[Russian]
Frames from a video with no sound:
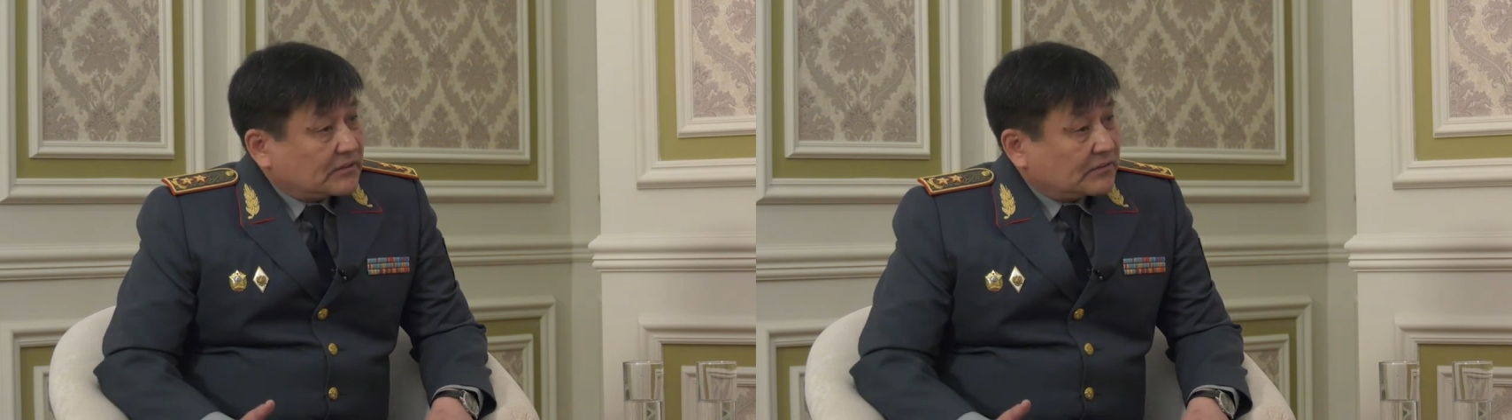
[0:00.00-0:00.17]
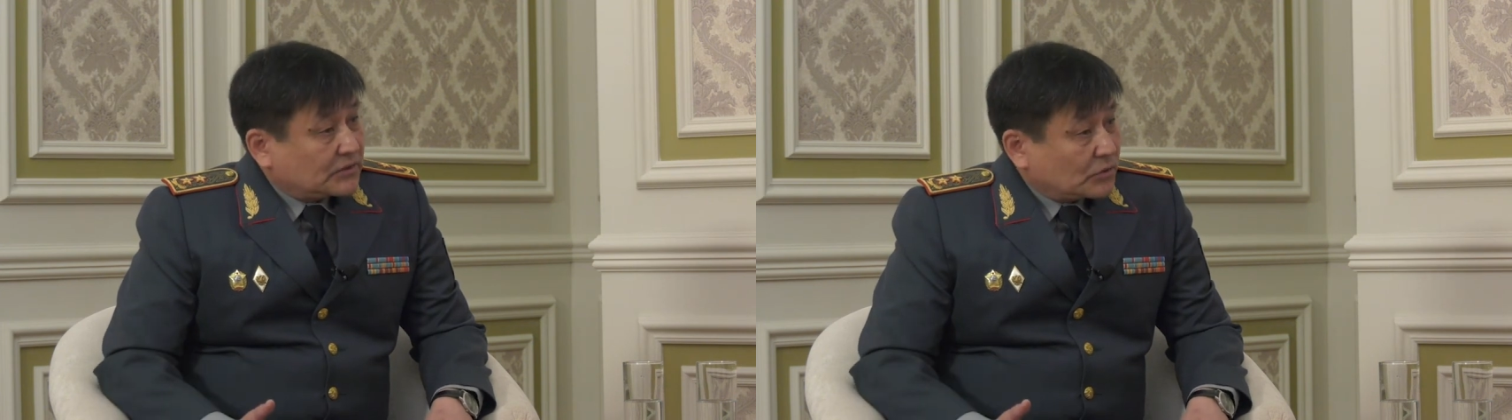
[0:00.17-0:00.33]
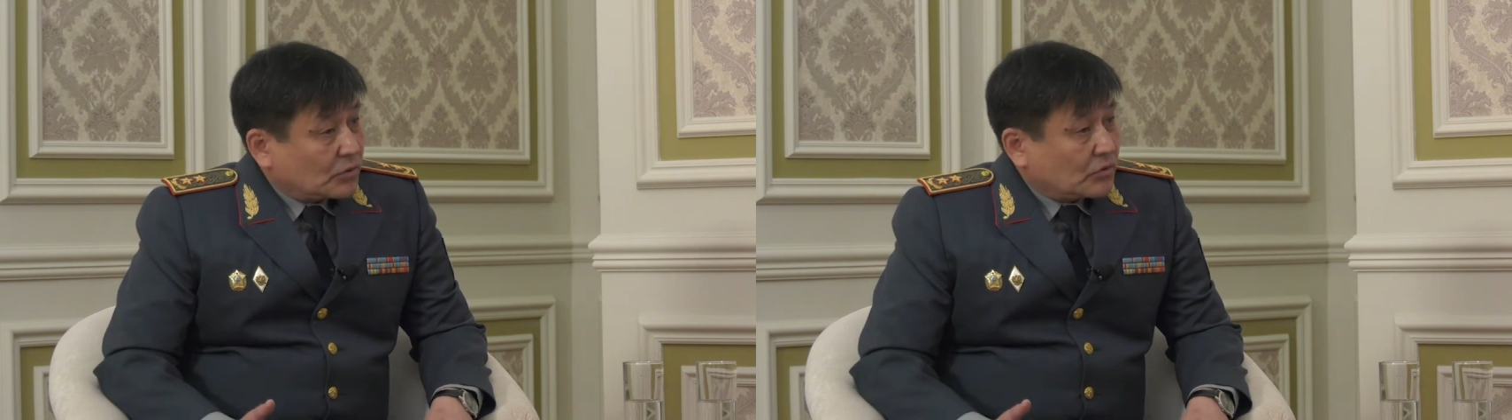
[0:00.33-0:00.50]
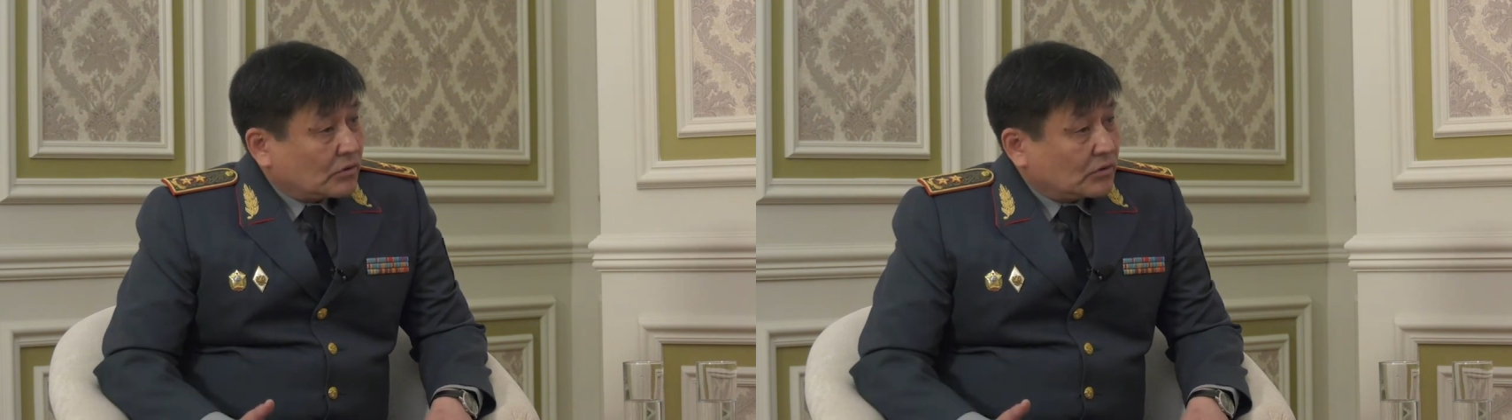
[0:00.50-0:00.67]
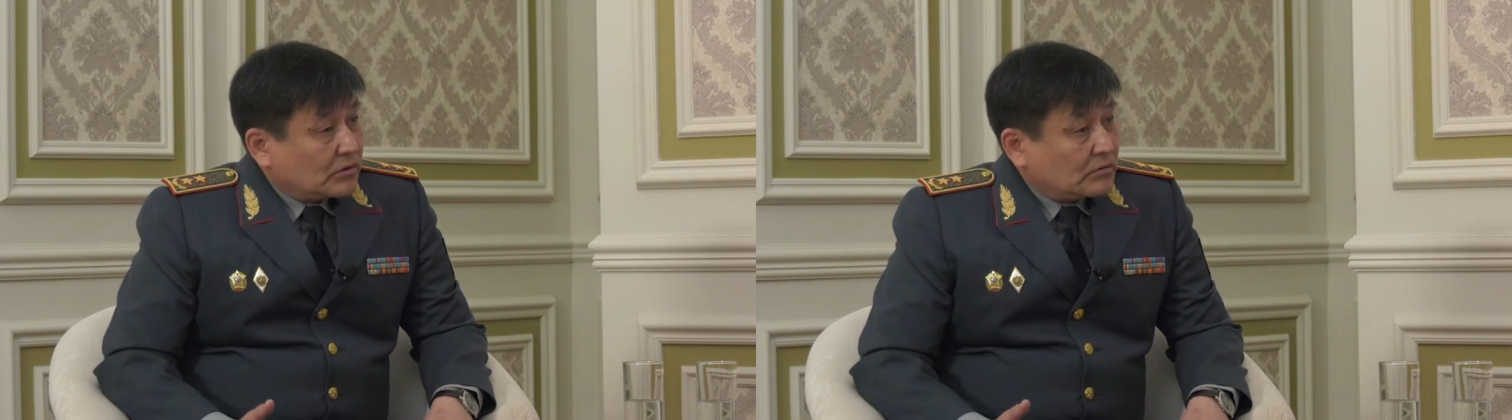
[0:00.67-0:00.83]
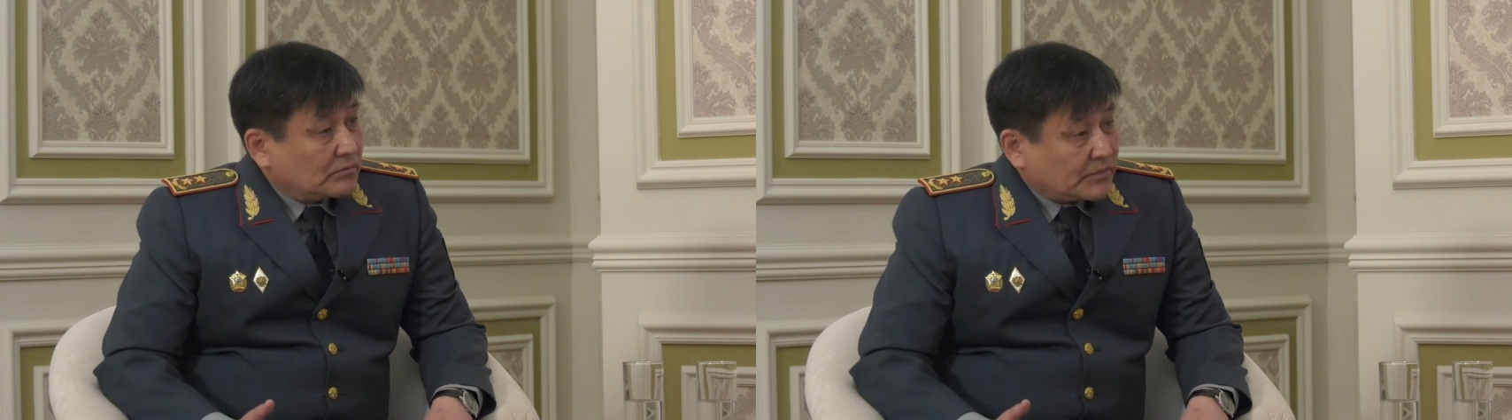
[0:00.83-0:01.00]

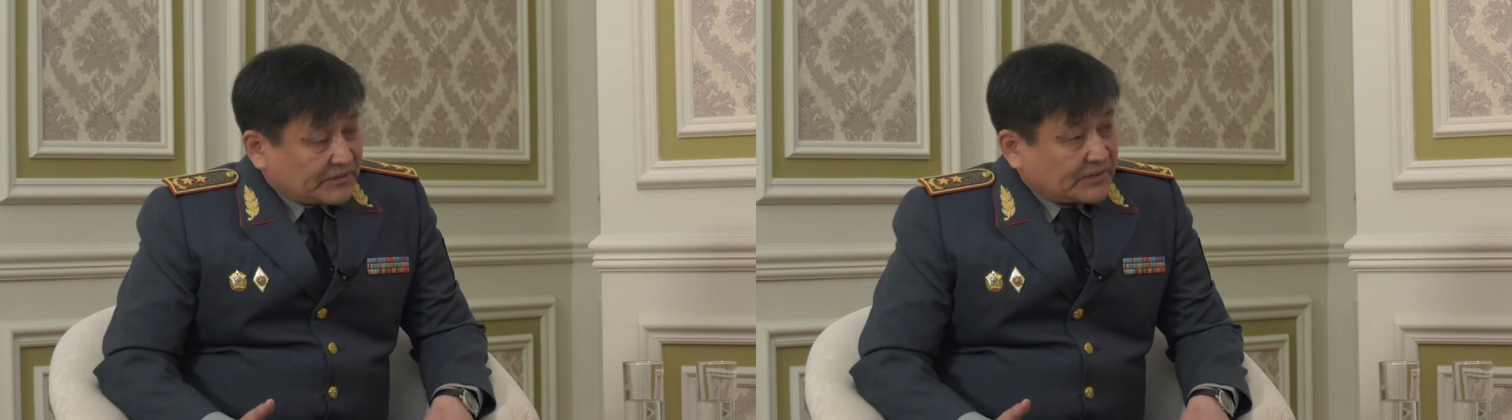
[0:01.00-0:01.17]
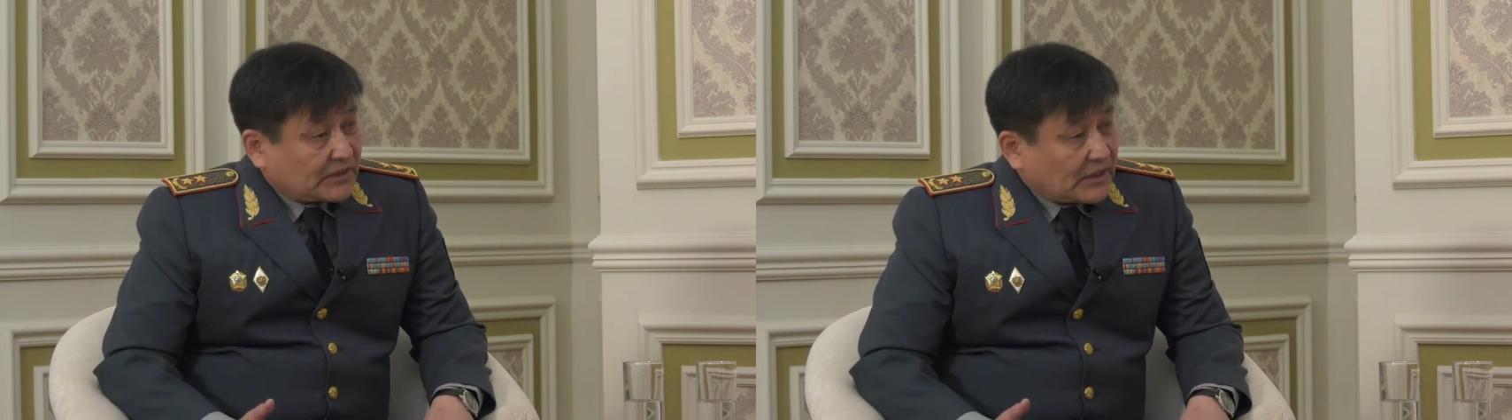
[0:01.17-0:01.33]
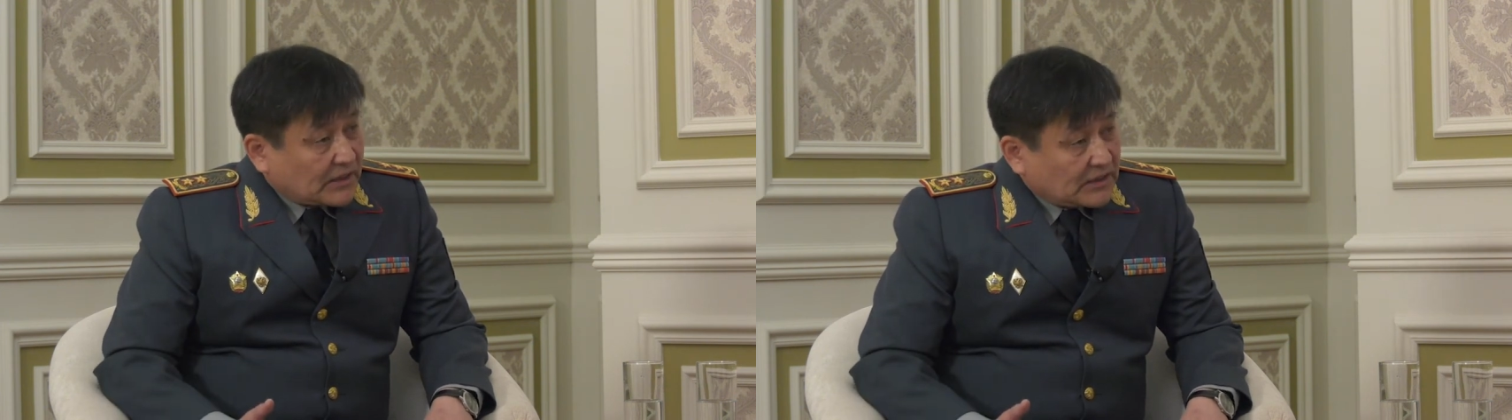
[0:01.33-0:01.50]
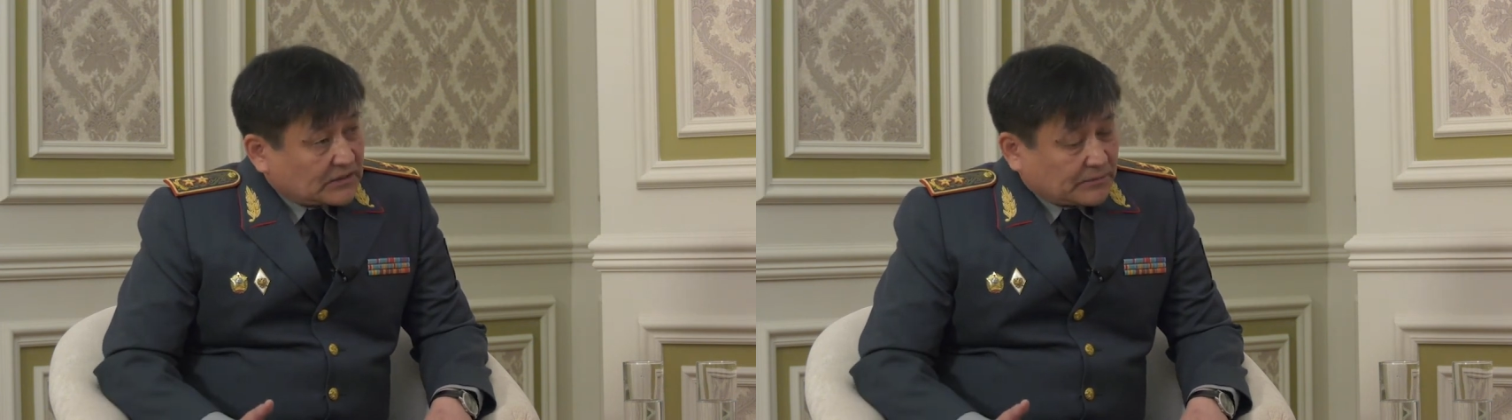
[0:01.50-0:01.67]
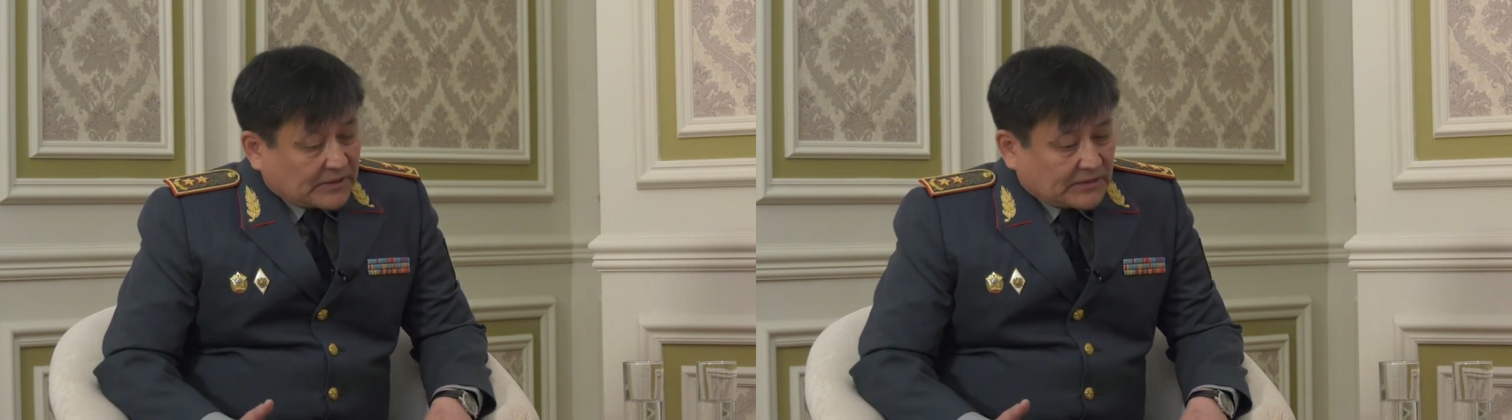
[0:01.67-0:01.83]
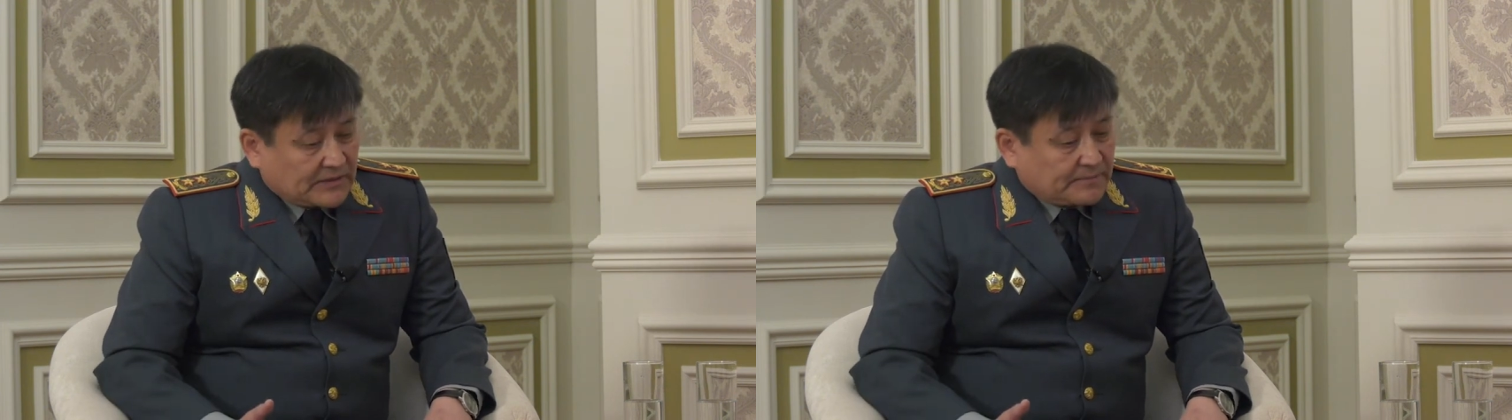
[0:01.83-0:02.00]
высокого
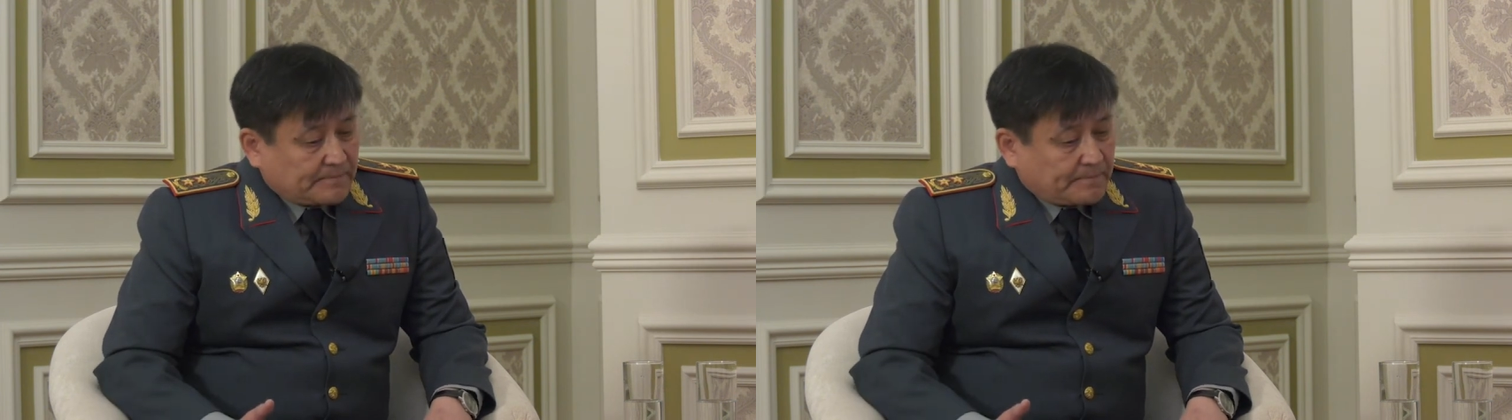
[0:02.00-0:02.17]
профессионализма,